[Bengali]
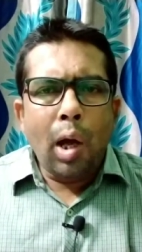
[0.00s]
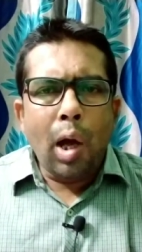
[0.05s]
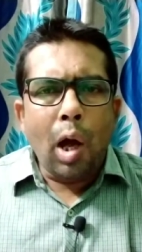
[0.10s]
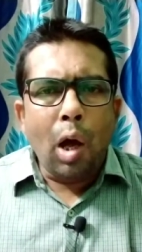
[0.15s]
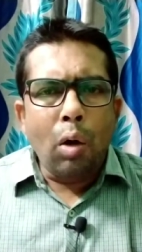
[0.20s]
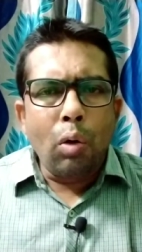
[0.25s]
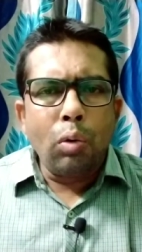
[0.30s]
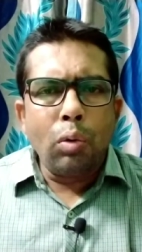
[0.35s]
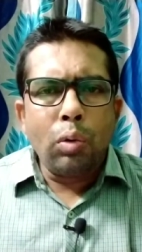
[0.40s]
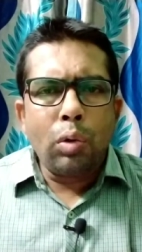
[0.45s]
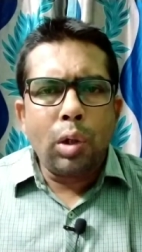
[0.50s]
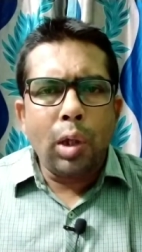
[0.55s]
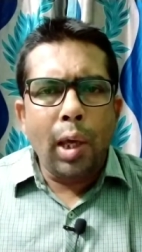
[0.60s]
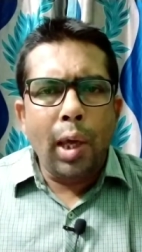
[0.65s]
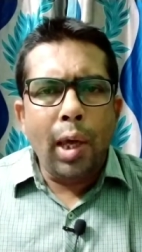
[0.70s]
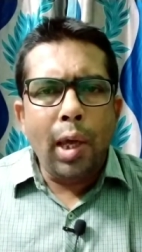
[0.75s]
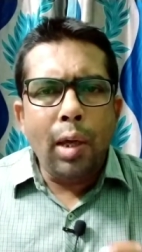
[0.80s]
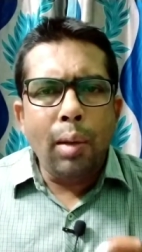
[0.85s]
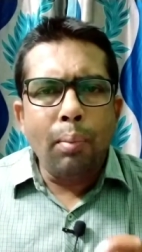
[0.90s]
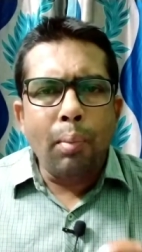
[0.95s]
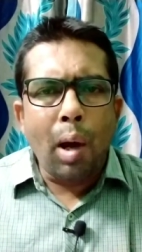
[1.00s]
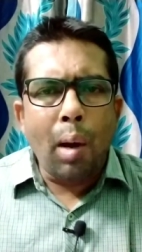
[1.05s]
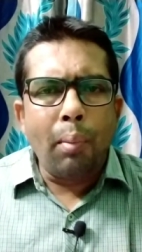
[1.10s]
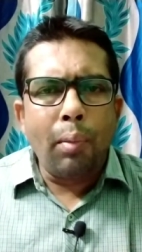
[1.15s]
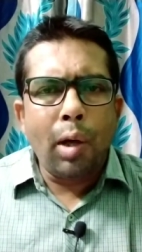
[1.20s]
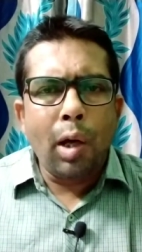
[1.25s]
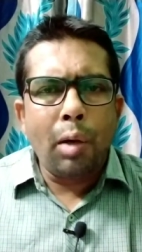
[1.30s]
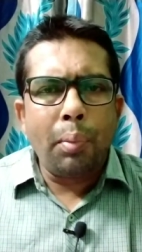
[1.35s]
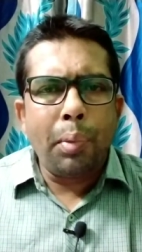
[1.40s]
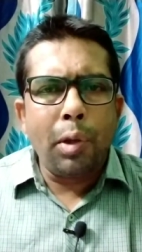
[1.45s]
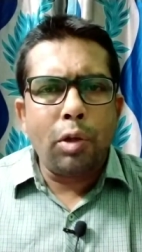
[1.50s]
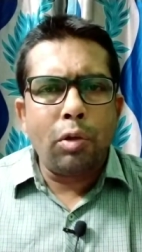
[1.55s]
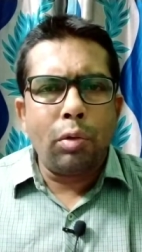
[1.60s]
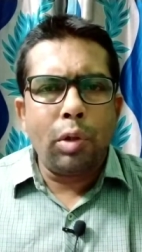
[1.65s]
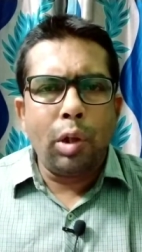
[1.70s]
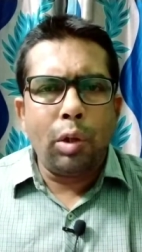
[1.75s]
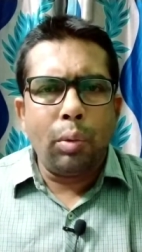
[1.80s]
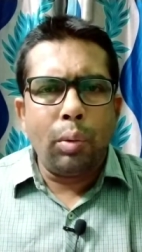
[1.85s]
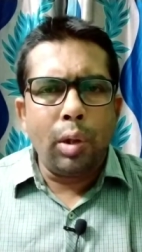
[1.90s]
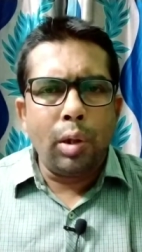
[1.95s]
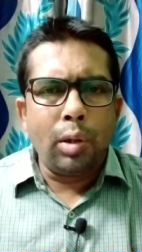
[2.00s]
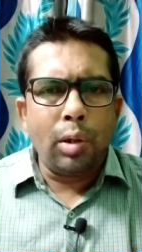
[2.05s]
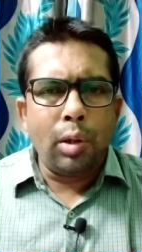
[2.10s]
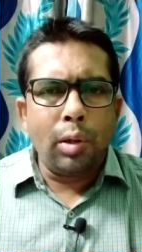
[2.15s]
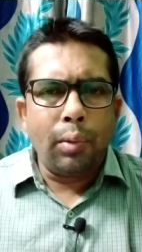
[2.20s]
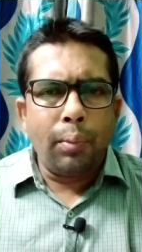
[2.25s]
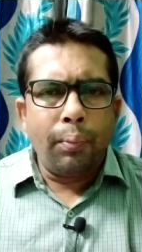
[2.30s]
হাউস এই মামলার পেছনে রয়েছে